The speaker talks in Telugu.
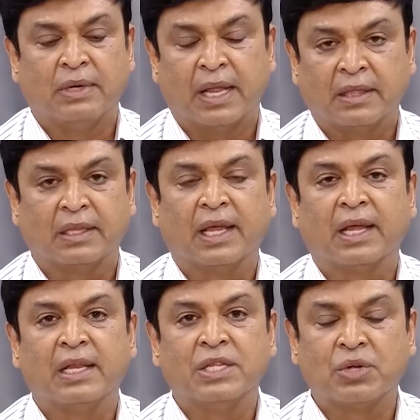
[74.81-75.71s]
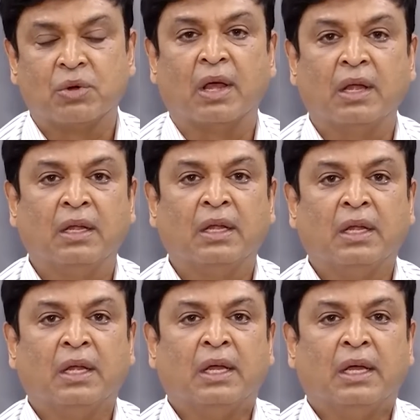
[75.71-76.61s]
డెత్ దగ్గర నుంచి కూడా
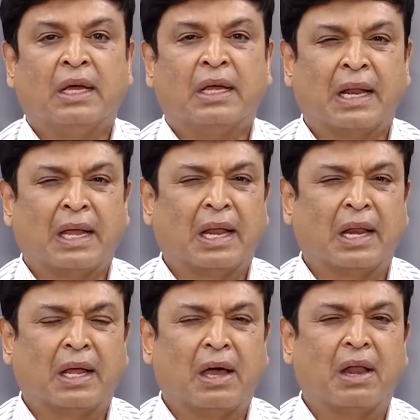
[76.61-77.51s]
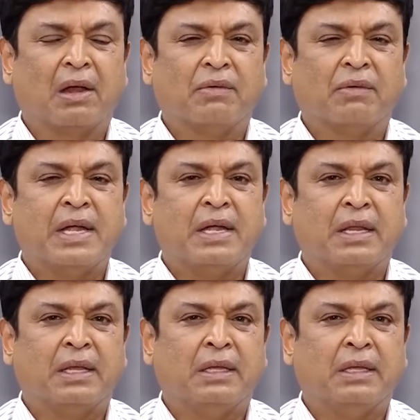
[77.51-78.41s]

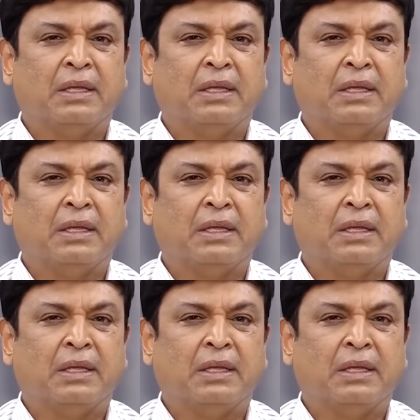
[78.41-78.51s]
రకరకాలటువంటి